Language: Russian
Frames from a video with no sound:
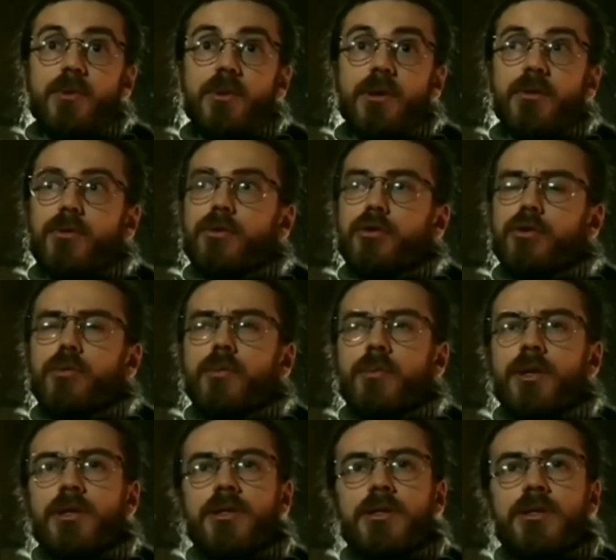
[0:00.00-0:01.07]
года, он не то чтобы
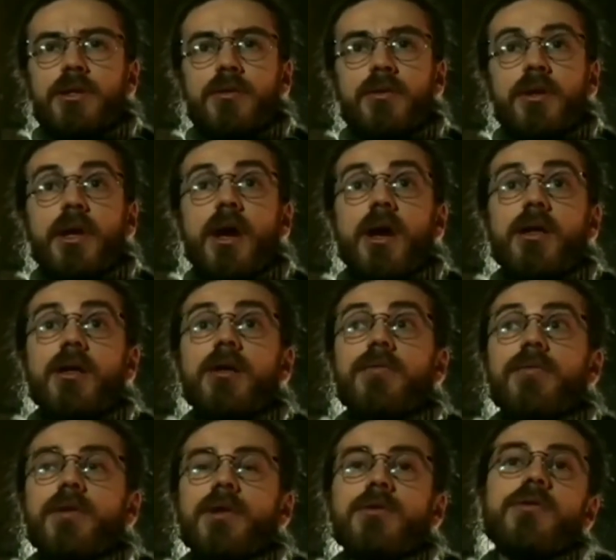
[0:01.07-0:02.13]
политизированный, а они
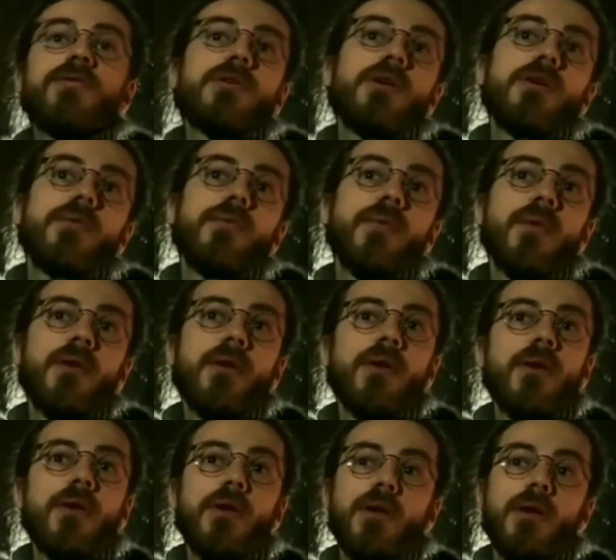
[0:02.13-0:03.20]
философские.
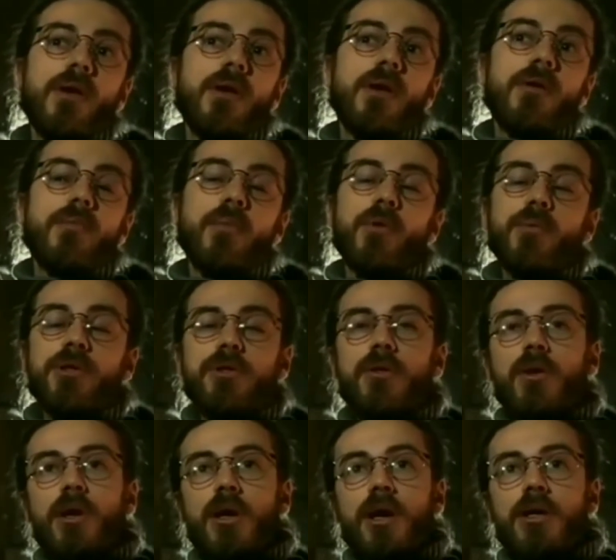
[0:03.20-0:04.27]
И «Пробки,
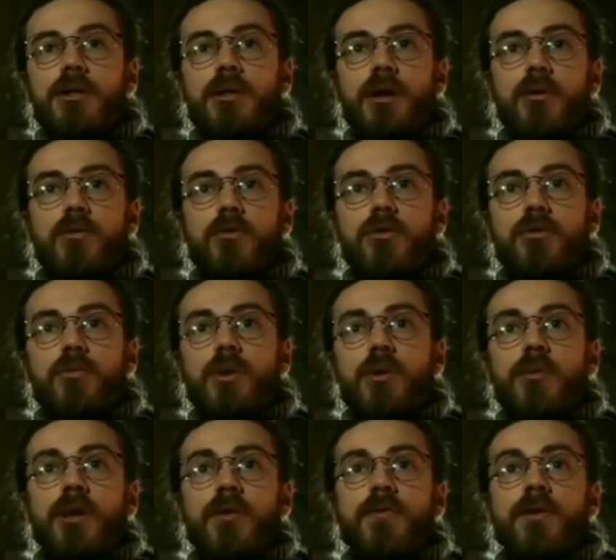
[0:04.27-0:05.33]
стройка, грязь» трек, он тоже
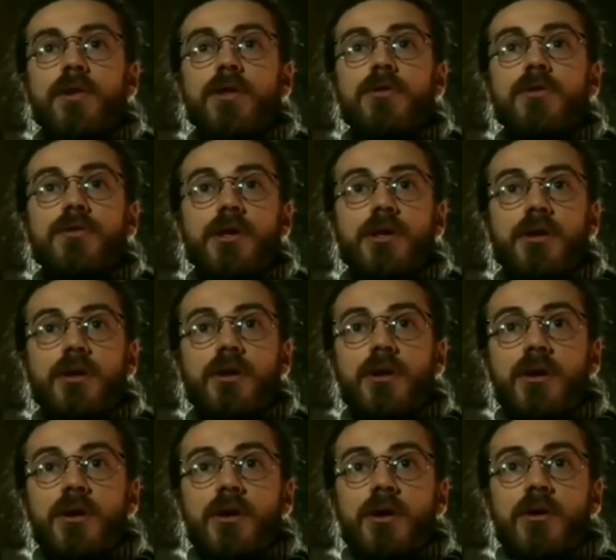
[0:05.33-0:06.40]
более-менее философский.
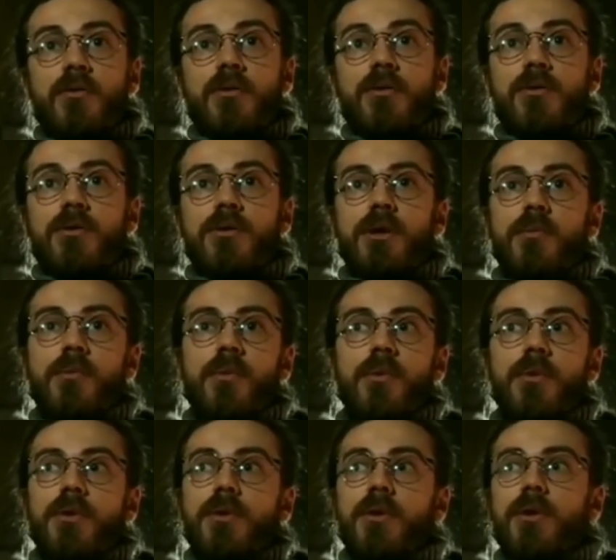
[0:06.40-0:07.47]
Вот, то есть
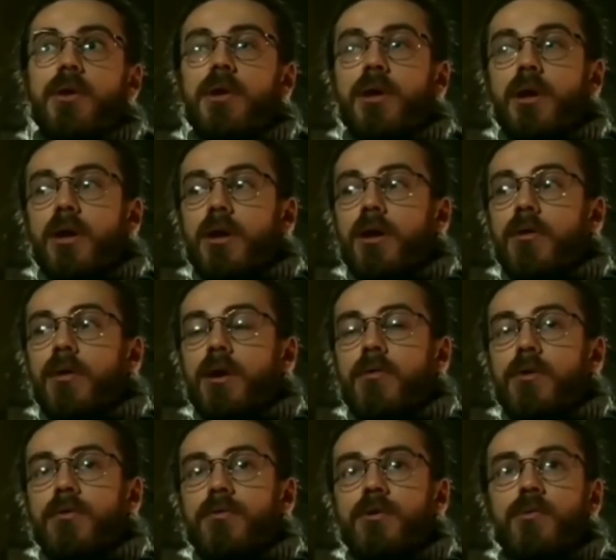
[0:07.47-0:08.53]
там
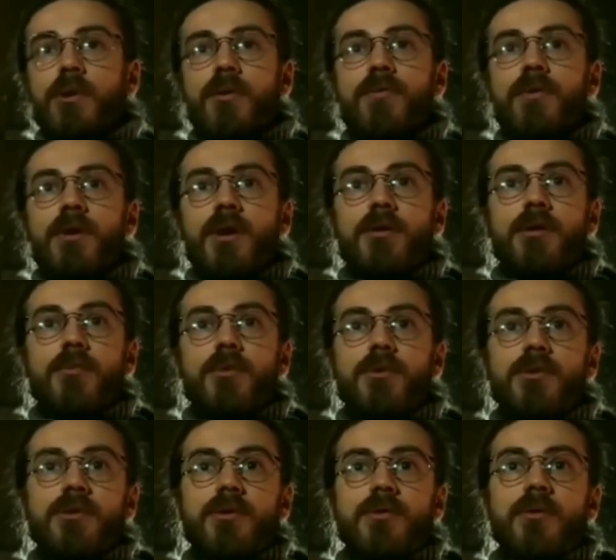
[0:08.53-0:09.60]
никого ни в чем не обвиняет, там
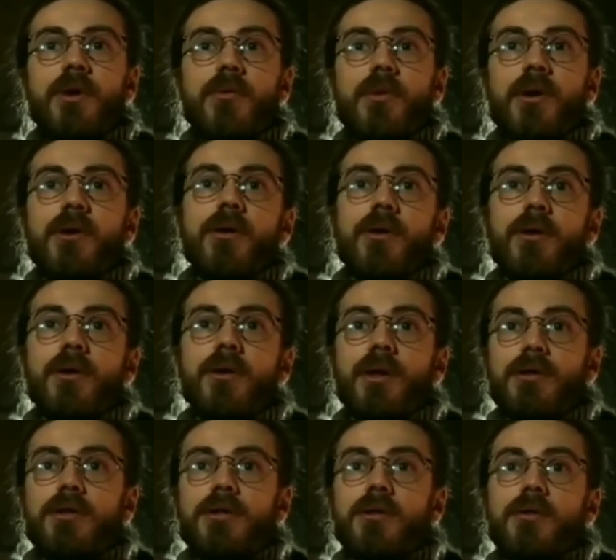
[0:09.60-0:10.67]
просто, ну, как бы, я
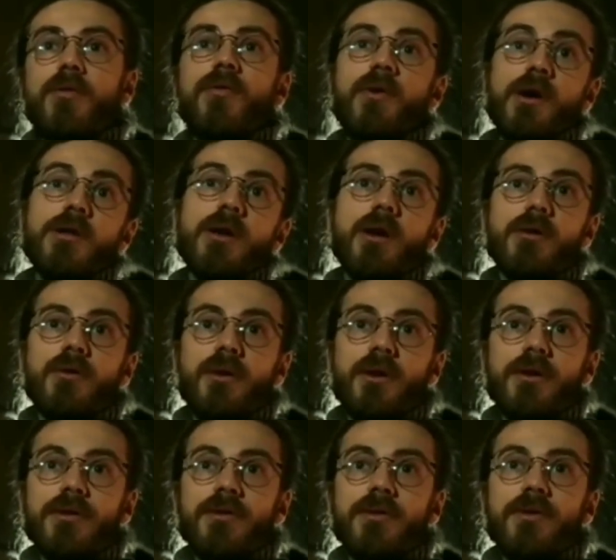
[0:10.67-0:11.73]
цитирую факты, которые
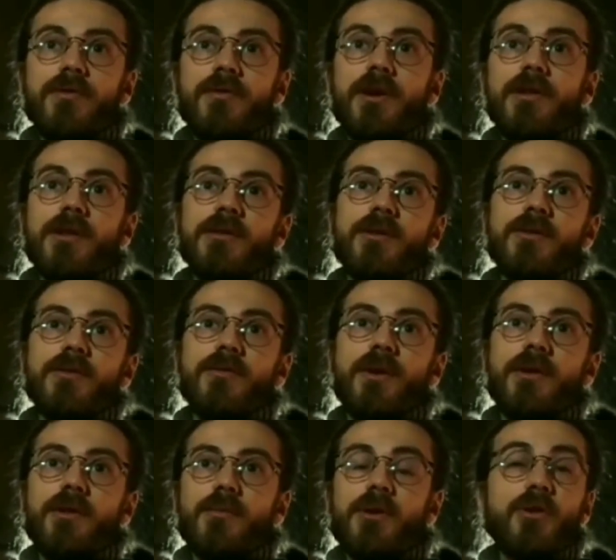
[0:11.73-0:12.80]
действительно факты остаются
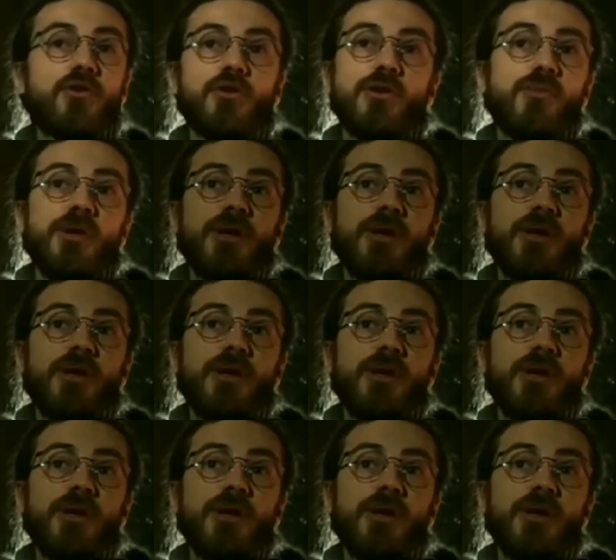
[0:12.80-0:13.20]
фактами ничего не